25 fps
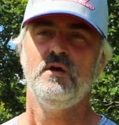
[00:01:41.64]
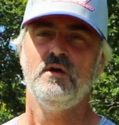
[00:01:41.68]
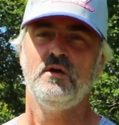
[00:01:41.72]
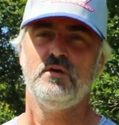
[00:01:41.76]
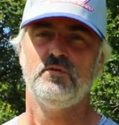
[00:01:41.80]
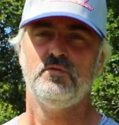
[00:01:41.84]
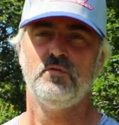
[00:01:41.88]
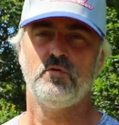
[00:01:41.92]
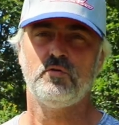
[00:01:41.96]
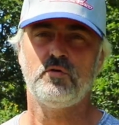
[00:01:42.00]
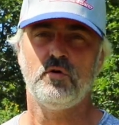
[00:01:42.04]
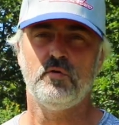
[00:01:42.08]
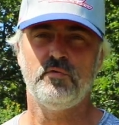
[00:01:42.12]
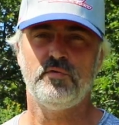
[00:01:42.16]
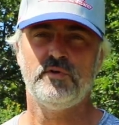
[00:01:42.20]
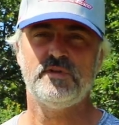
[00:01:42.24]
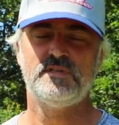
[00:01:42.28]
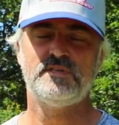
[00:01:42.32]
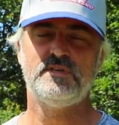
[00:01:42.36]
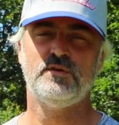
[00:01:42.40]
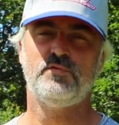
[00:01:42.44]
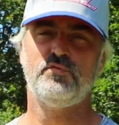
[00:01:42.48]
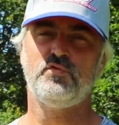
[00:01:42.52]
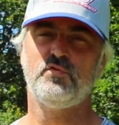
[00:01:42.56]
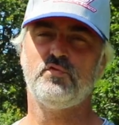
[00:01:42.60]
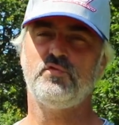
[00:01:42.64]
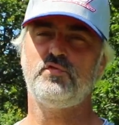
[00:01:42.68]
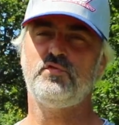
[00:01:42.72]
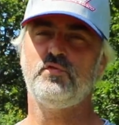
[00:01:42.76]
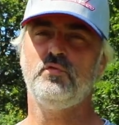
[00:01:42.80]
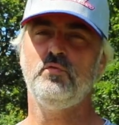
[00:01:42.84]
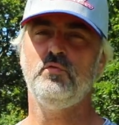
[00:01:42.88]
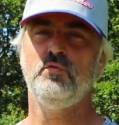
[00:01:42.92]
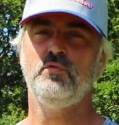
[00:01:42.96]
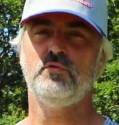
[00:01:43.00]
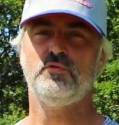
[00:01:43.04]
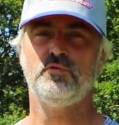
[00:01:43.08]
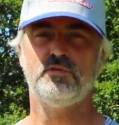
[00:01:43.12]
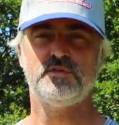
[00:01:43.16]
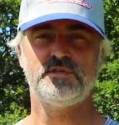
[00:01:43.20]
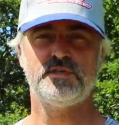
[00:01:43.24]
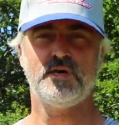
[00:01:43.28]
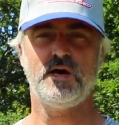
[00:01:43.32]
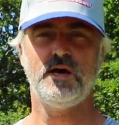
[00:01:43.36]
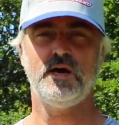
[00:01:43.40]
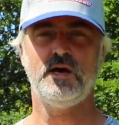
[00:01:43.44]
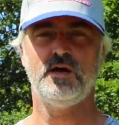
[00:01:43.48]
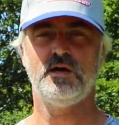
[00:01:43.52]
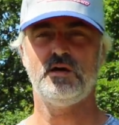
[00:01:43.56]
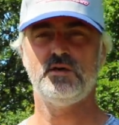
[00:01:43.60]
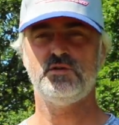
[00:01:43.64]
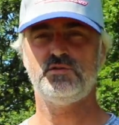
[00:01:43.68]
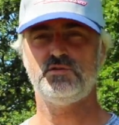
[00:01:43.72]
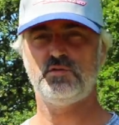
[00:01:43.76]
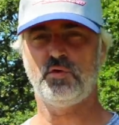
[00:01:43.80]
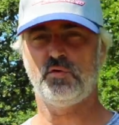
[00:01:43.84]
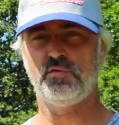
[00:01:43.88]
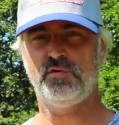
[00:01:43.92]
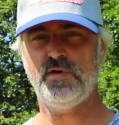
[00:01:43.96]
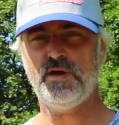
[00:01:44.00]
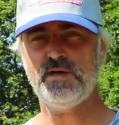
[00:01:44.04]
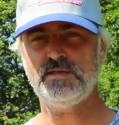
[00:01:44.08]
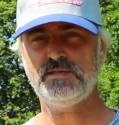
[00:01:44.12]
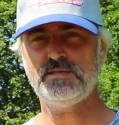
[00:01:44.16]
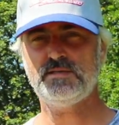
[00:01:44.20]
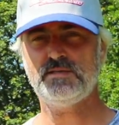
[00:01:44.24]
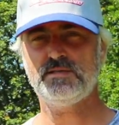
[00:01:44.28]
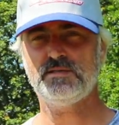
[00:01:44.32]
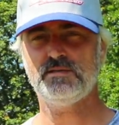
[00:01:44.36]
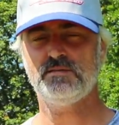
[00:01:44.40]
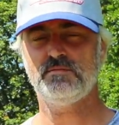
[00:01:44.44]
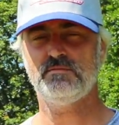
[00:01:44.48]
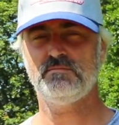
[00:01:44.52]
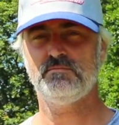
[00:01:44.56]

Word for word: Donc en fait, c'est fonction de sa surface,